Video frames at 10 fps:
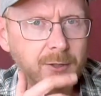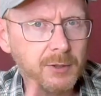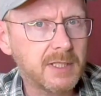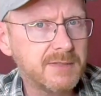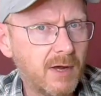ein
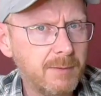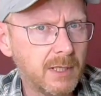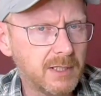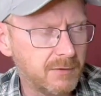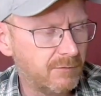oder
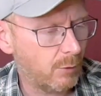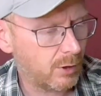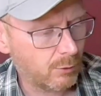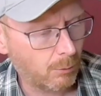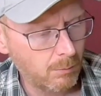zweimal drin
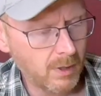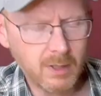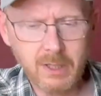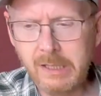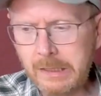vorkommen,
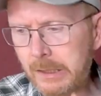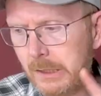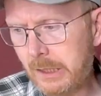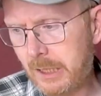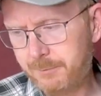
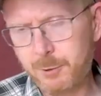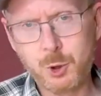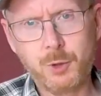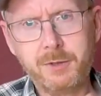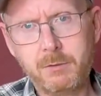hat man
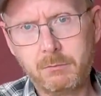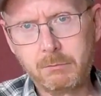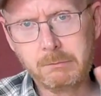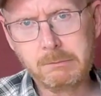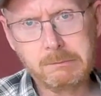schon
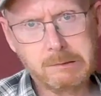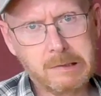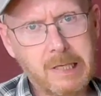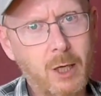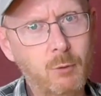
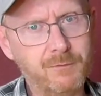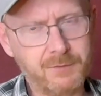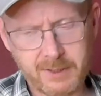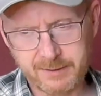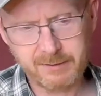einen
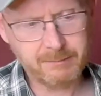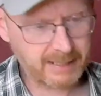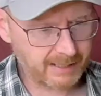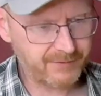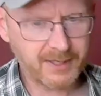Haufen. Also
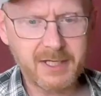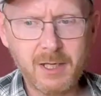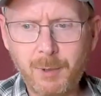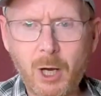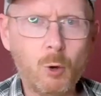entweder
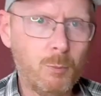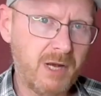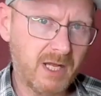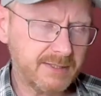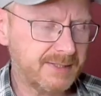ihr braucht
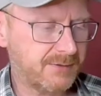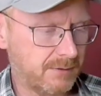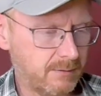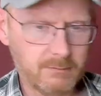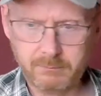Platz,
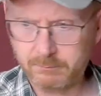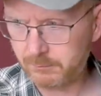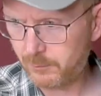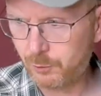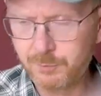
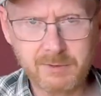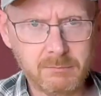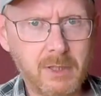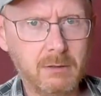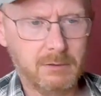um,
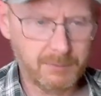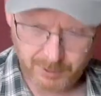ne, ihr